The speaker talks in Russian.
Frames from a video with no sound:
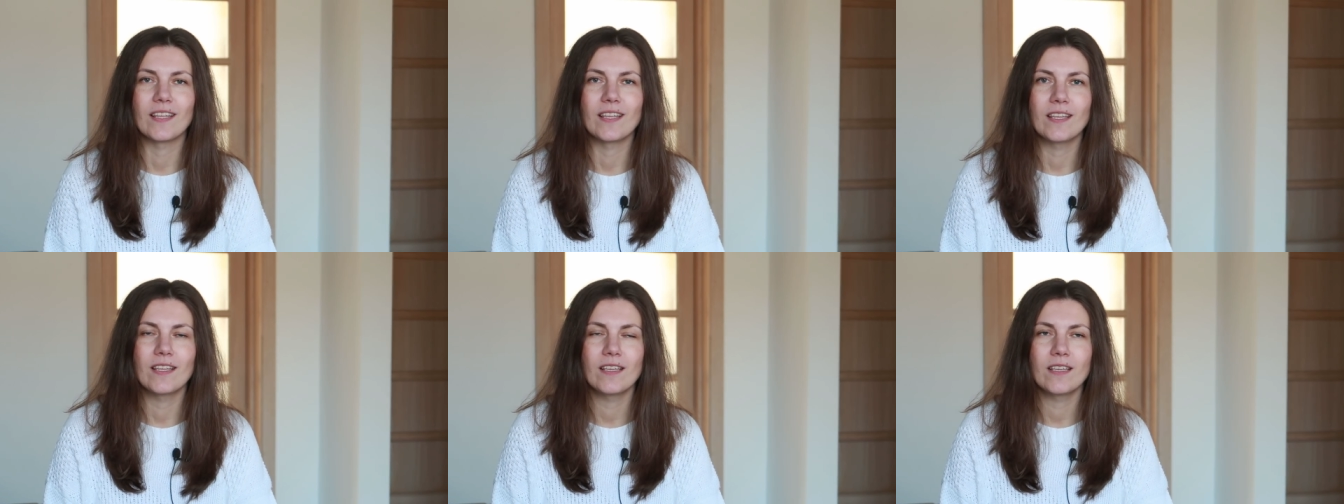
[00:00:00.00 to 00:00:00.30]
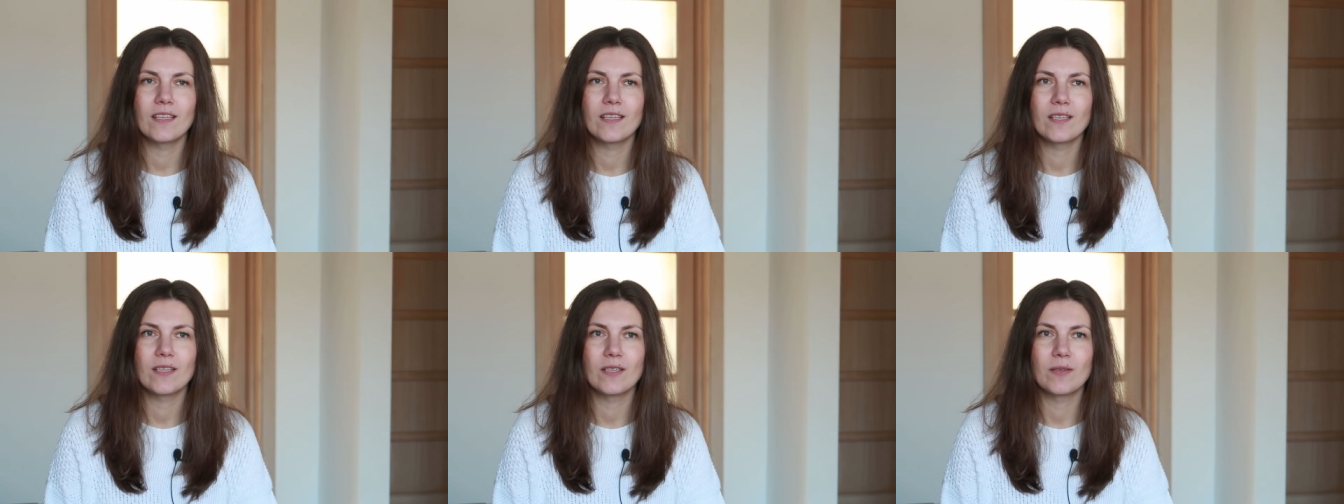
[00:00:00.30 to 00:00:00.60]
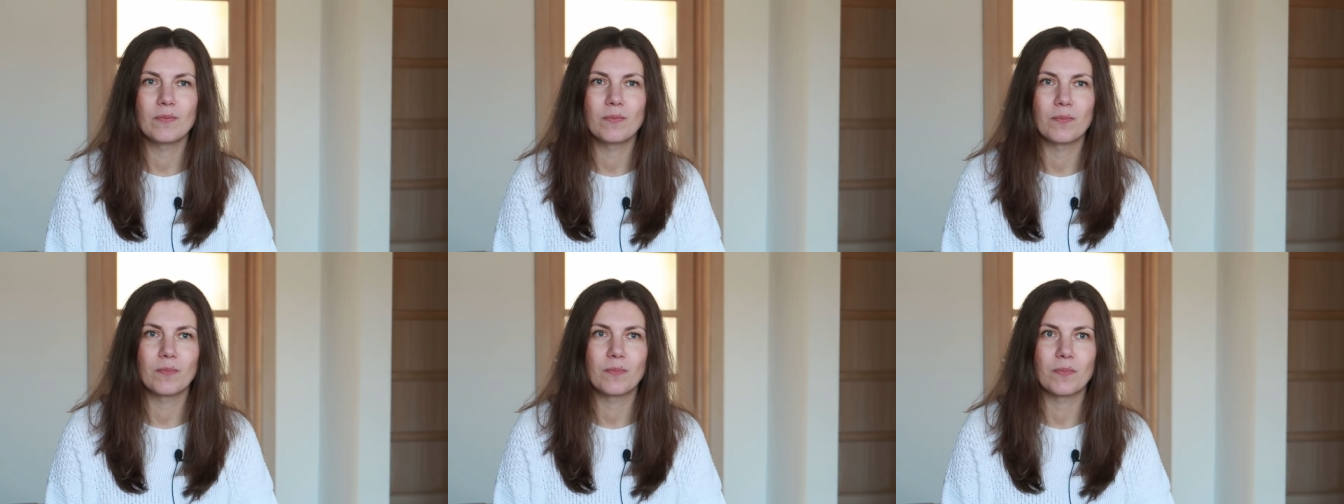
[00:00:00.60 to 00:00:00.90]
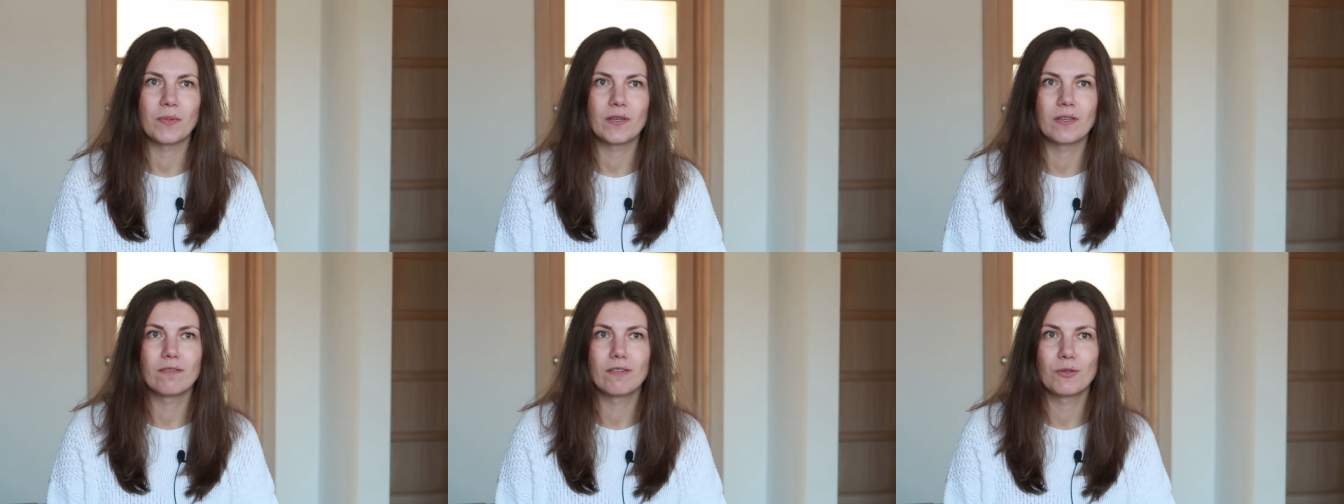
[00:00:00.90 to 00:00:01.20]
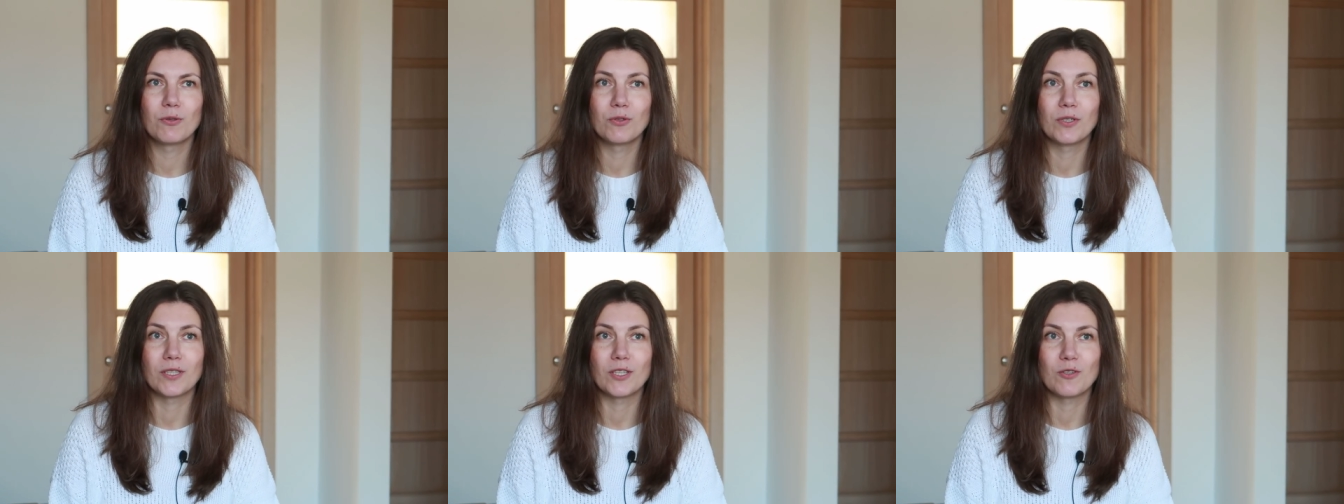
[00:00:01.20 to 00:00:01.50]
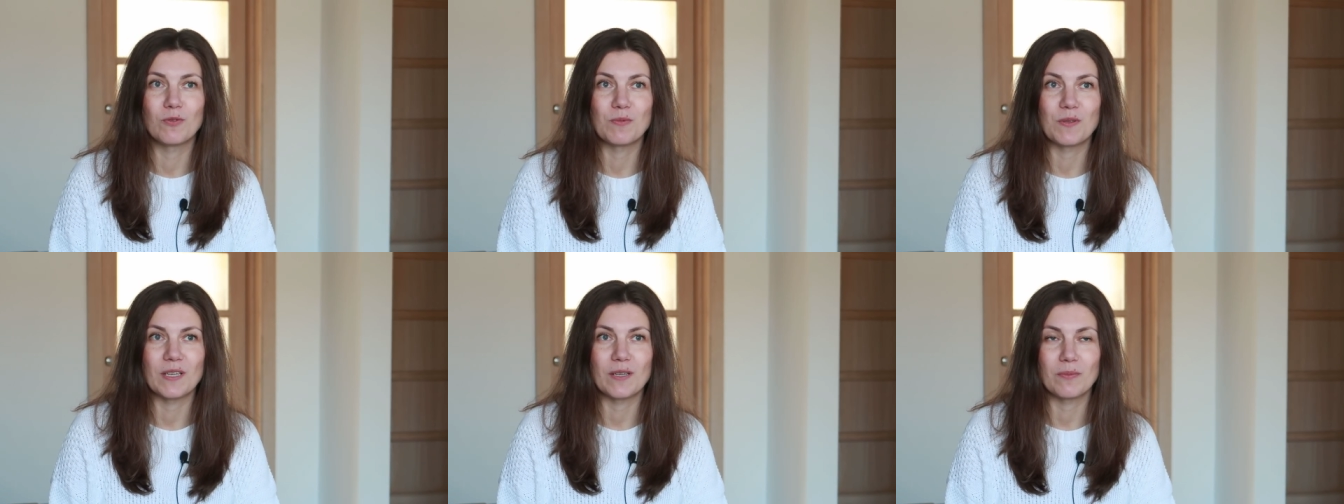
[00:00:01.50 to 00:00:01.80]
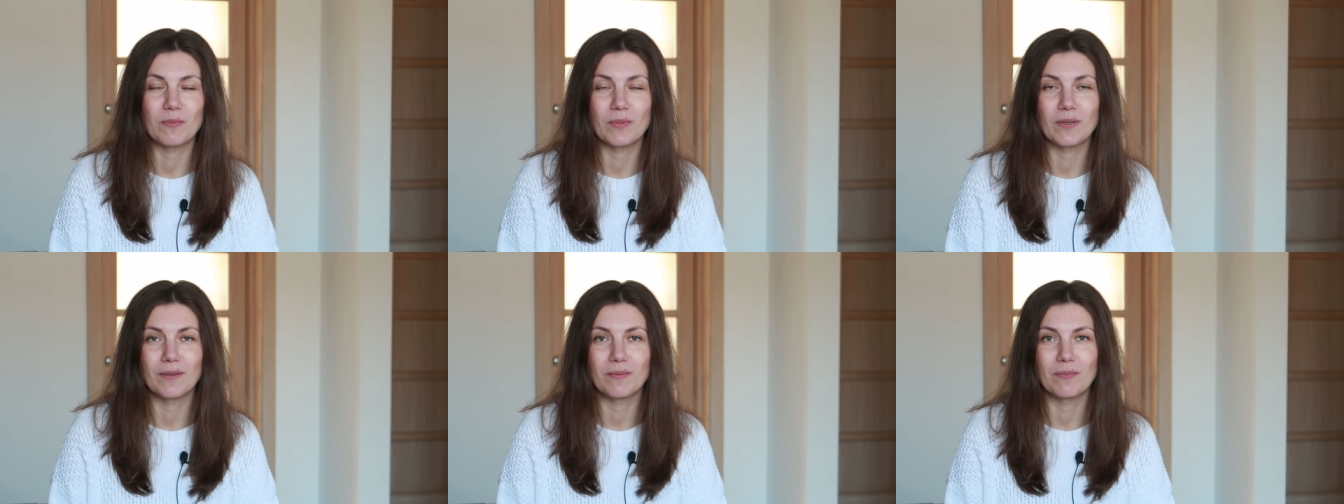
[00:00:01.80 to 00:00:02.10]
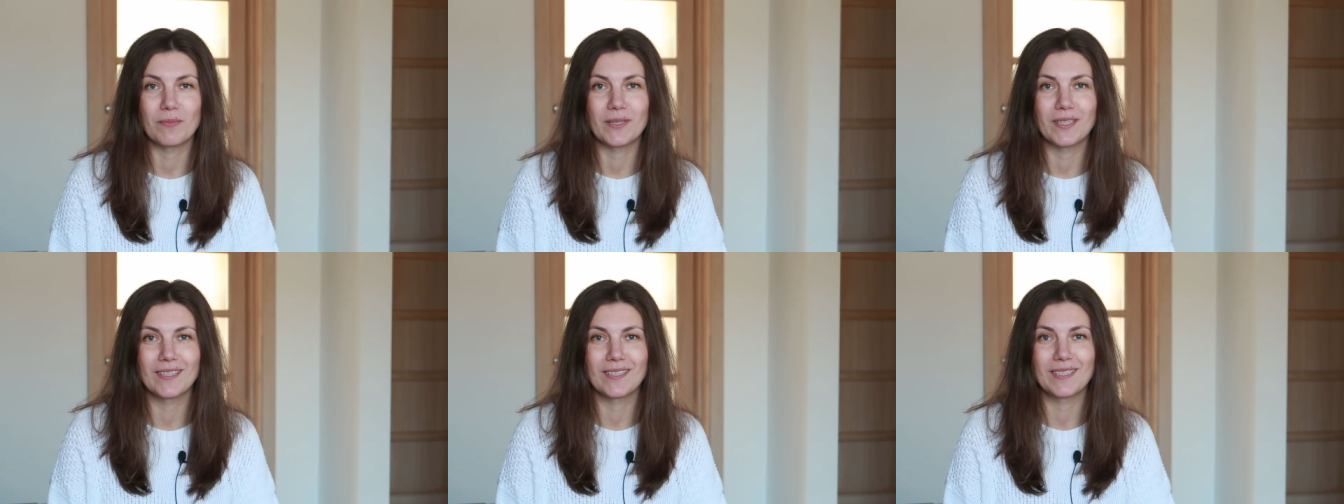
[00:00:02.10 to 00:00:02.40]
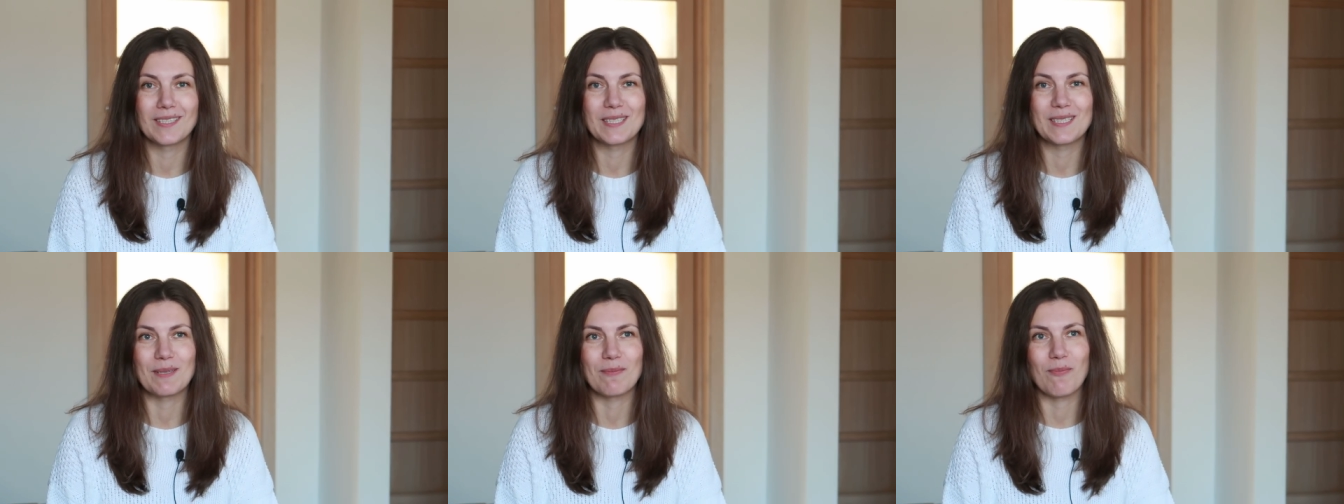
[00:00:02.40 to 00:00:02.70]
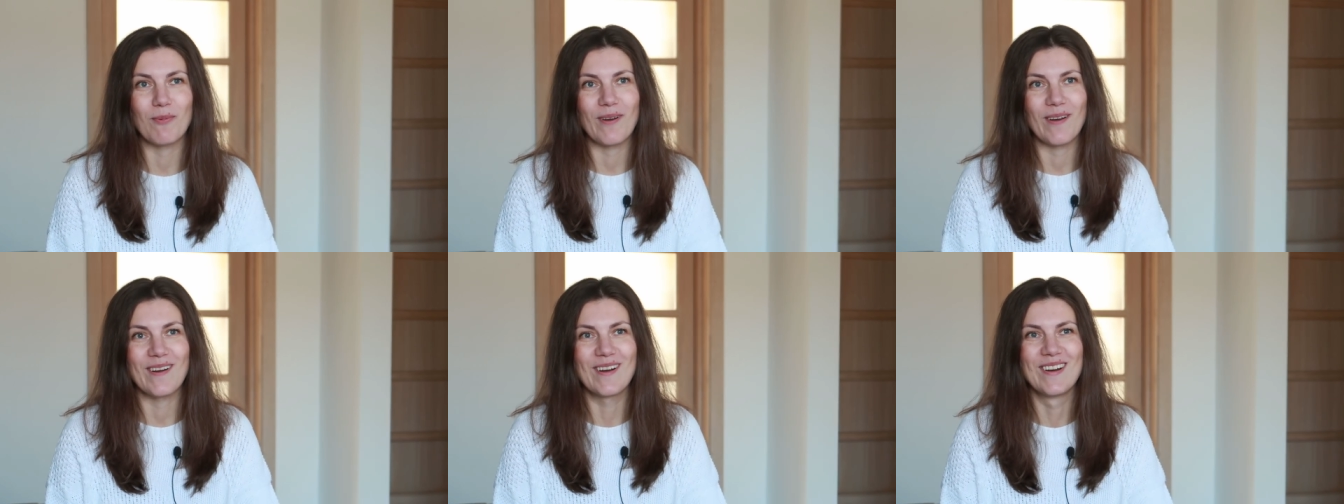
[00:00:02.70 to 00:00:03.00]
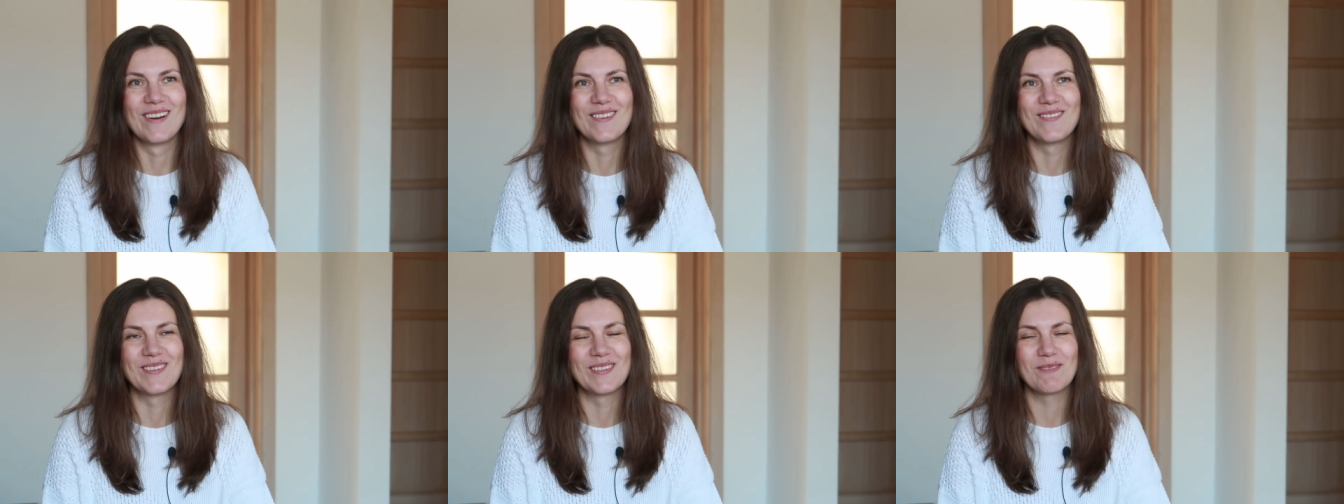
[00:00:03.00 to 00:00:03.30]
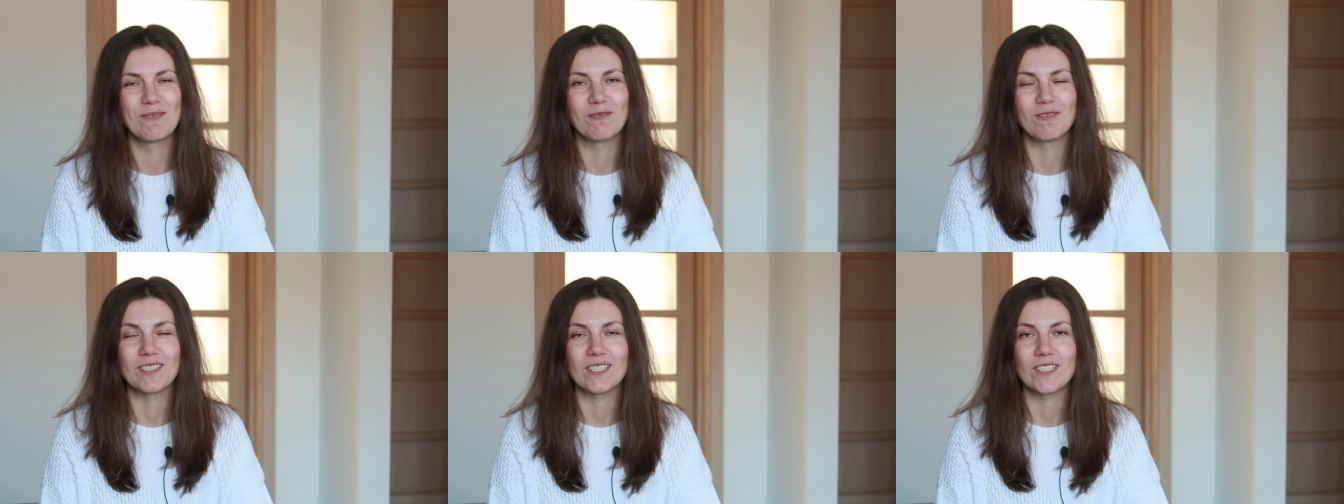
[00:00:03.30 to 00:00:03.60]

И поговорю, какие у меня прогрессы по моему